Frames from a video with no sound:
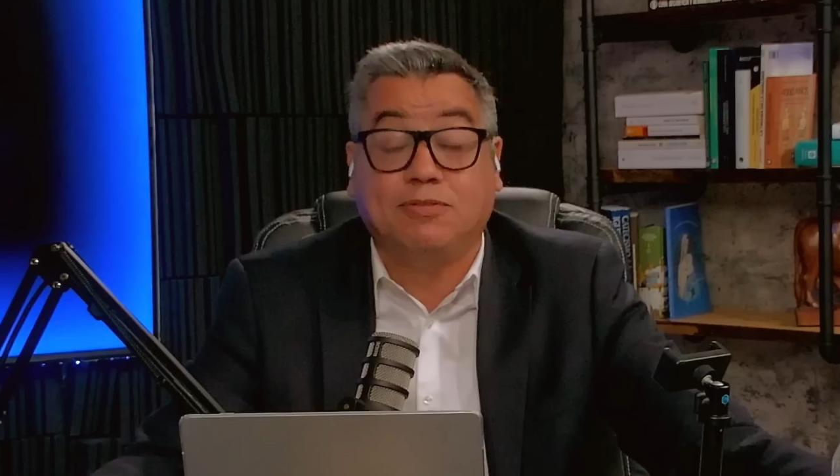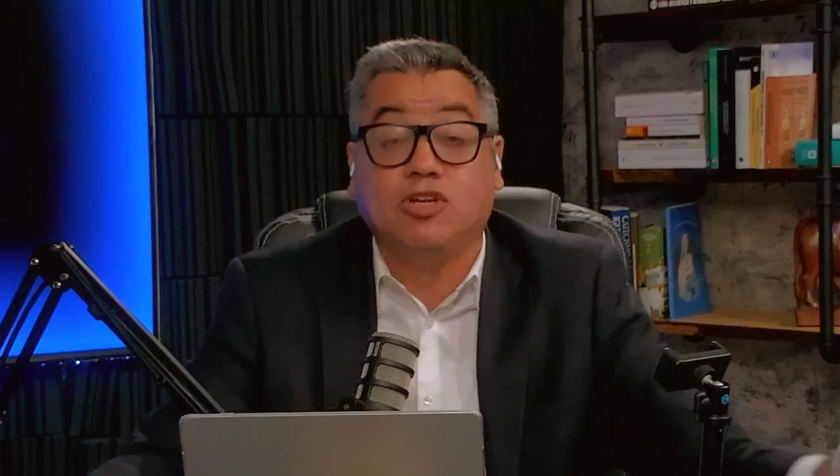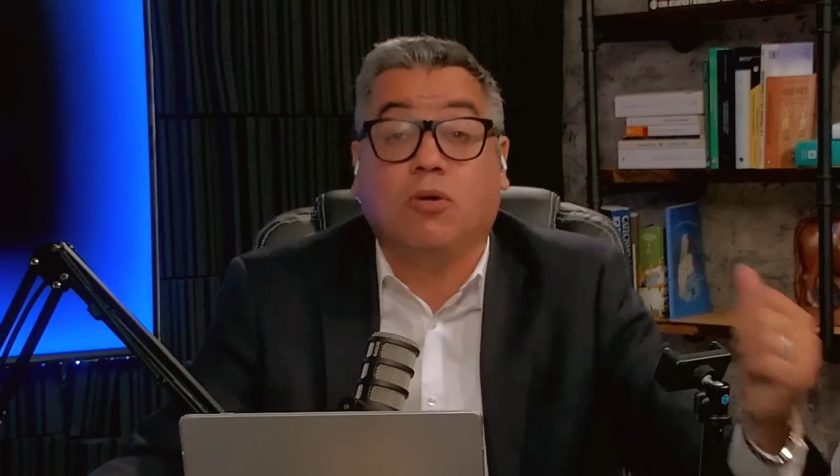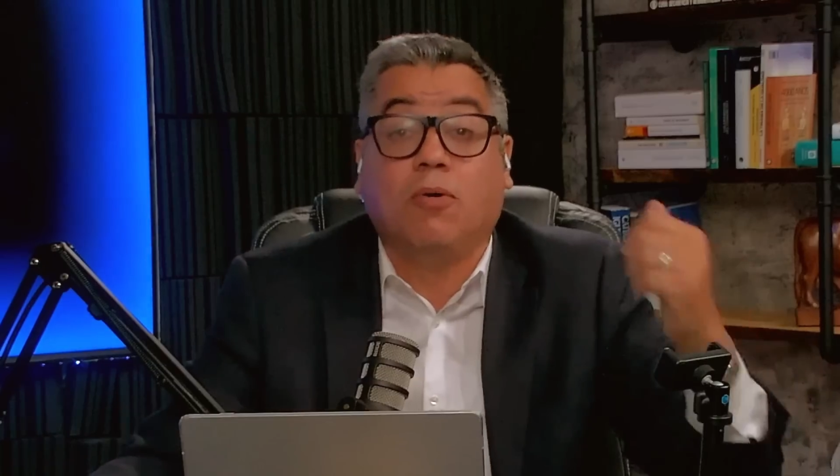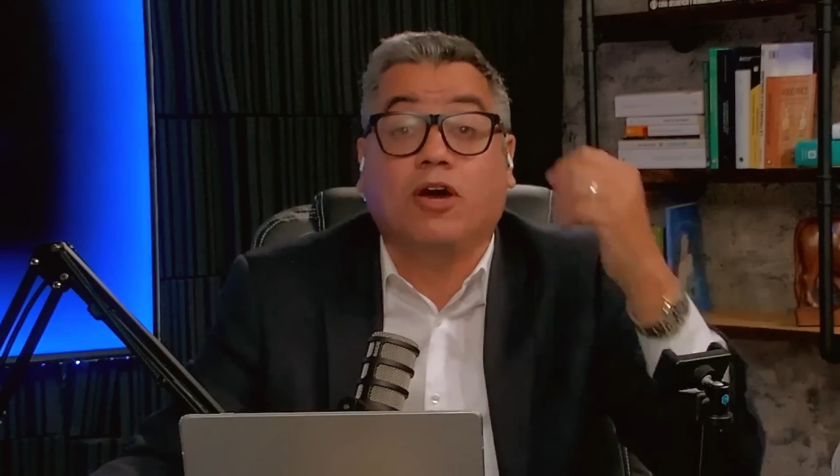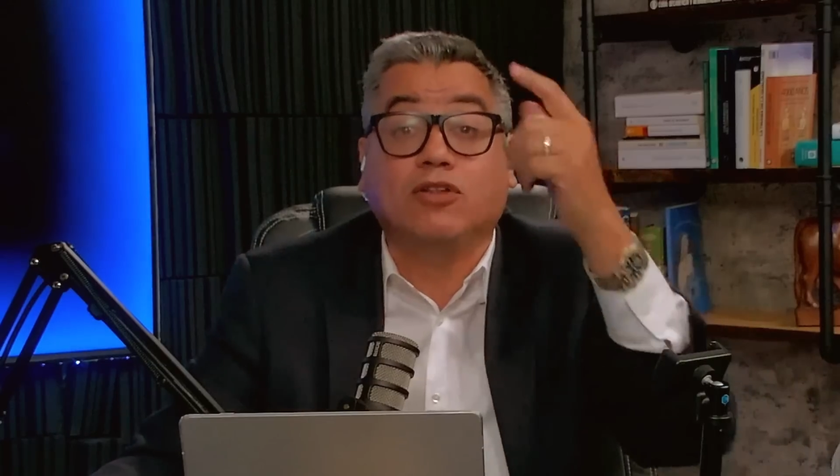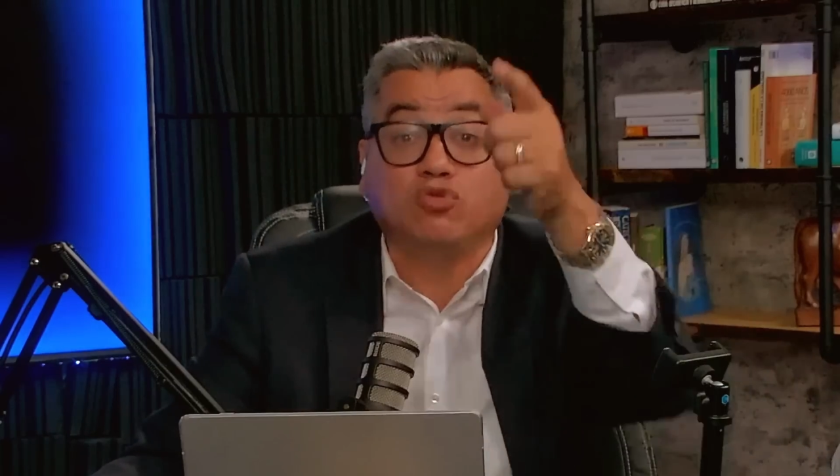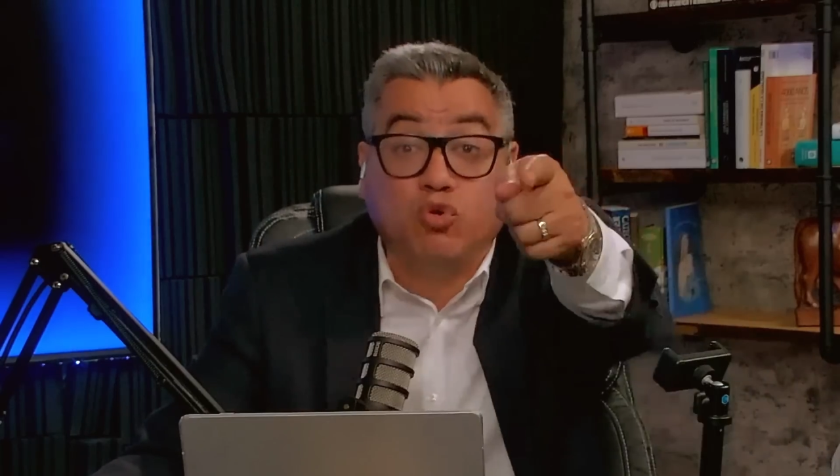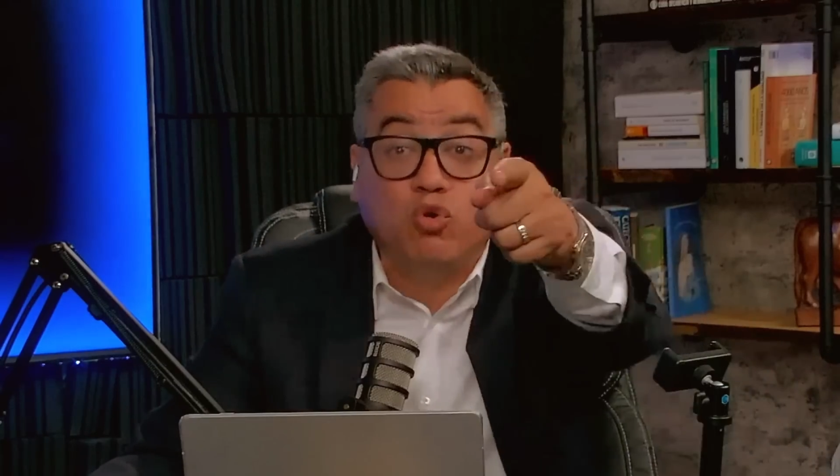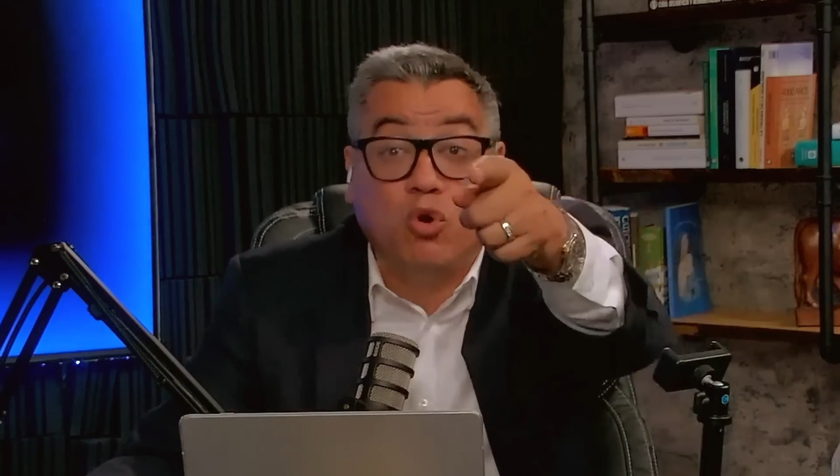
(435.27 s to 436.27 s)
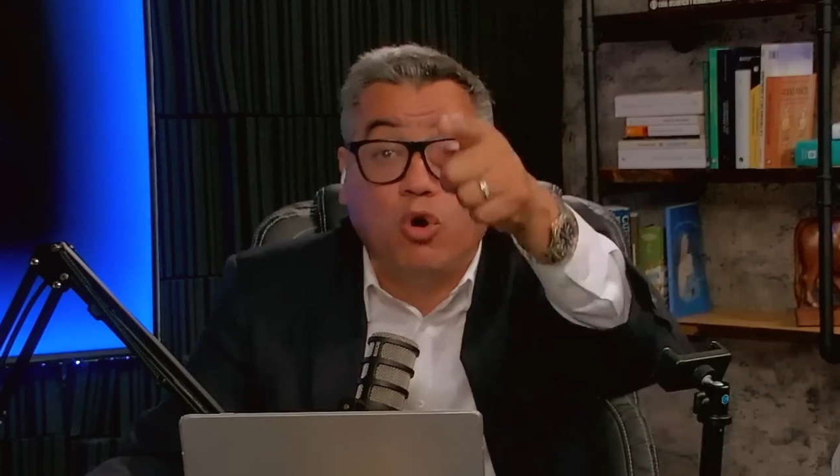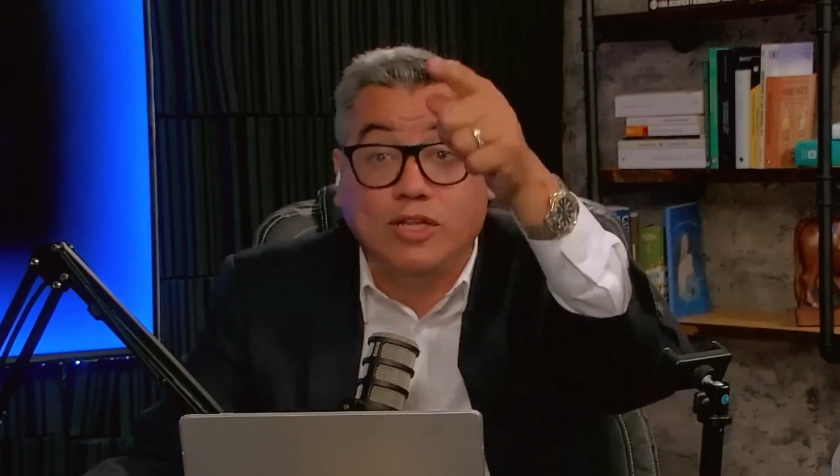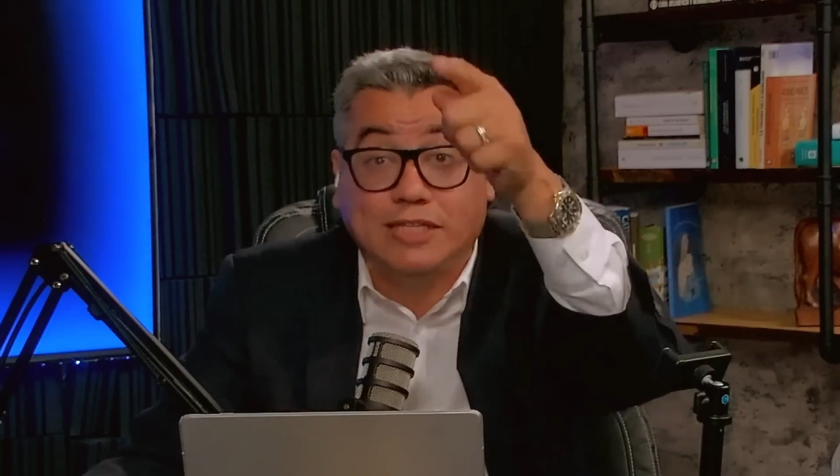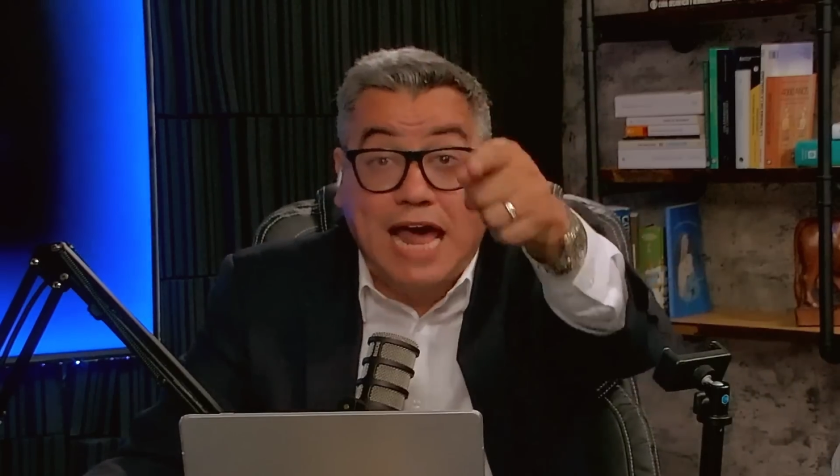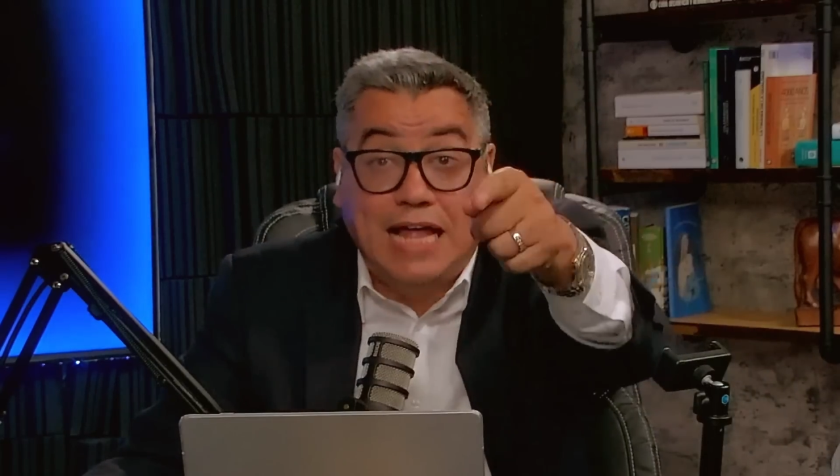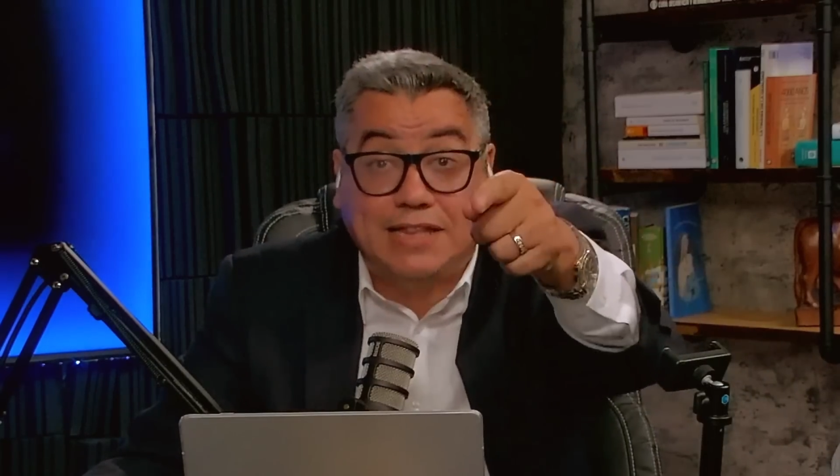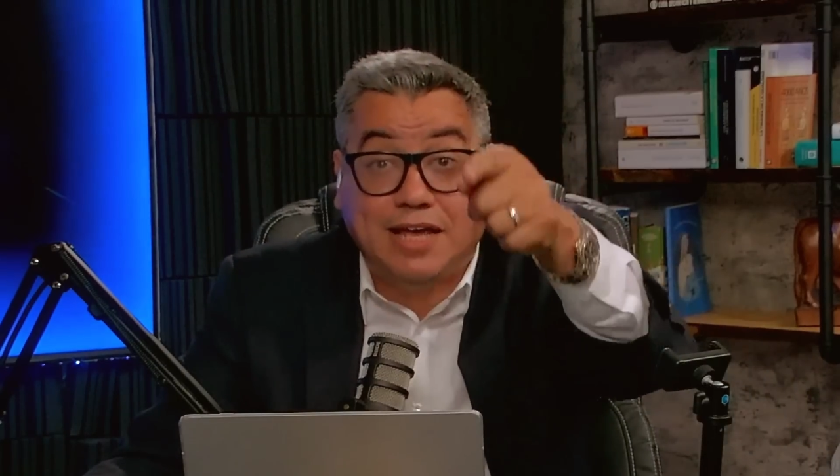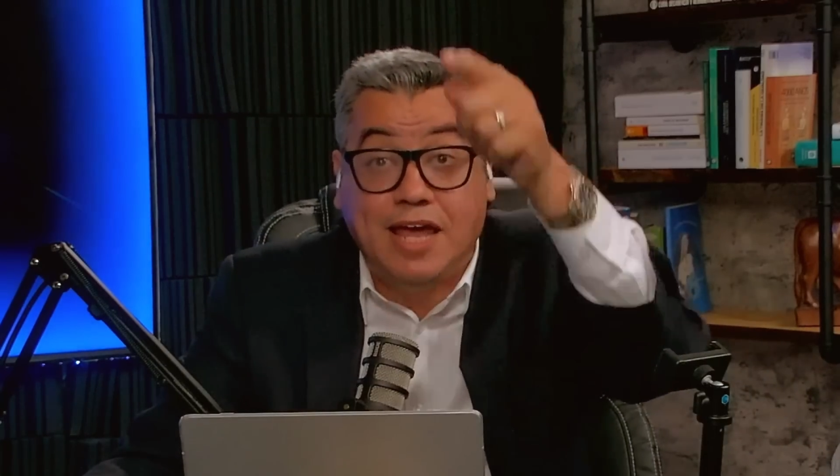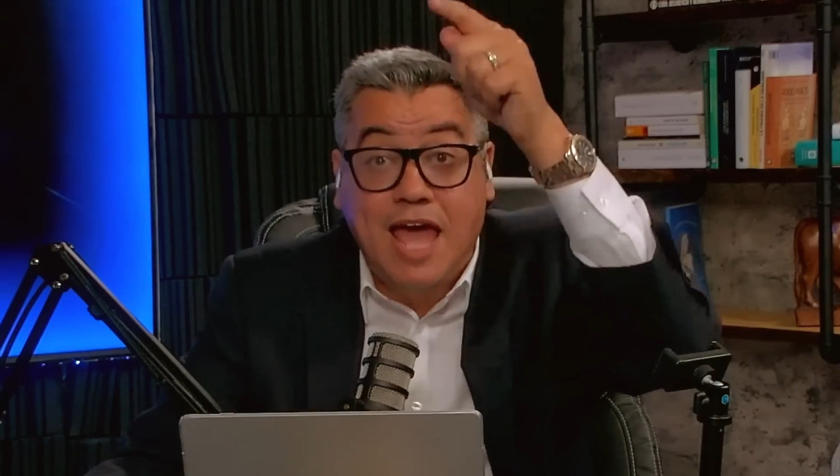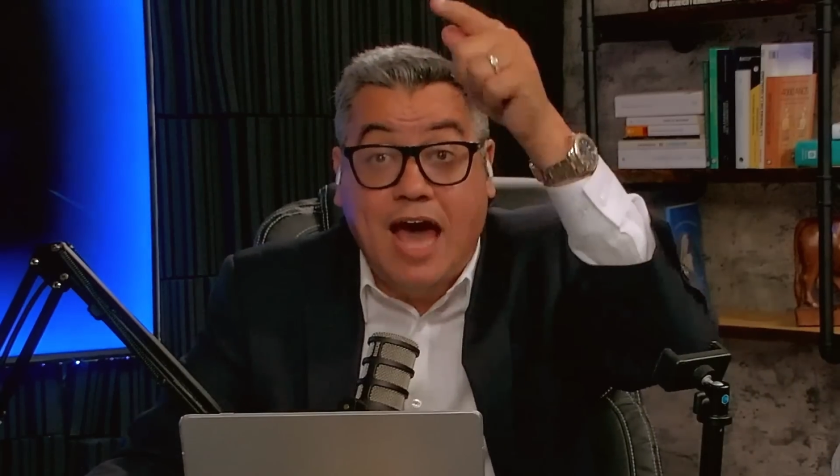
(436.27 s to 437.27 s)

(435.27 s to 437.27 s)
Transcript: sino porque tú lo entraste